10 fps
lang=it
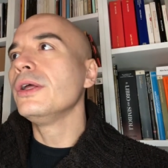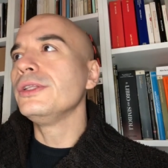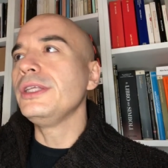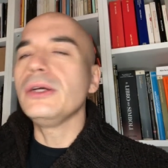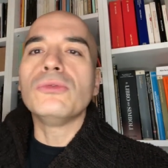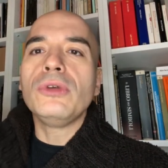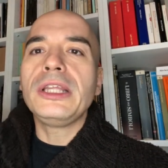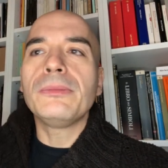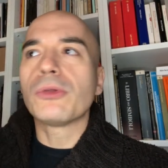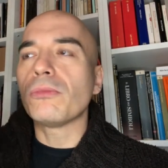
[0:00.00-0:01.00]
di un
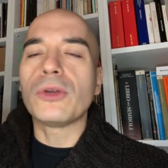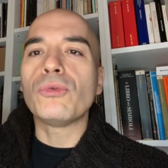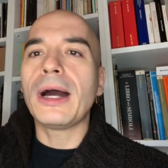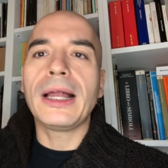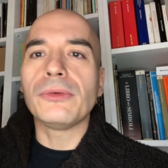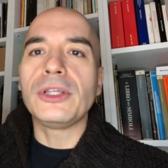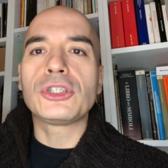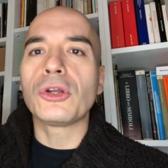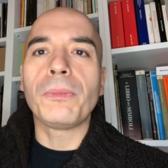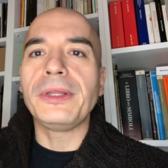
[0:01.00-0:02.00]
libro, un manuale,
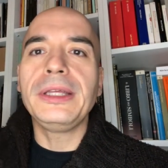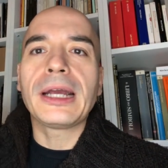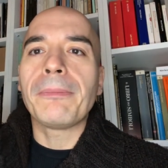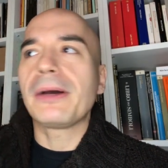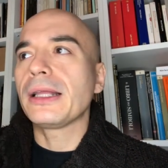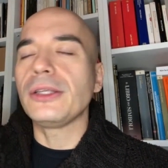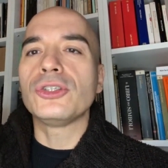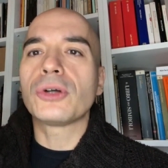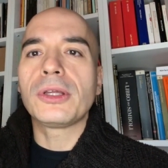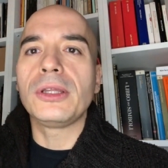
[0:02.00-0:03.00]
un'enciclopedia che parli di
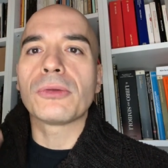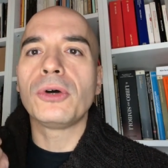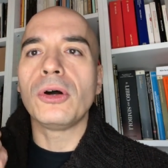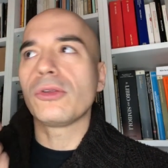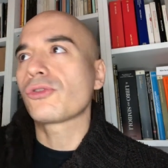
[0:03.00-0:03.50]
giochi di ruolo,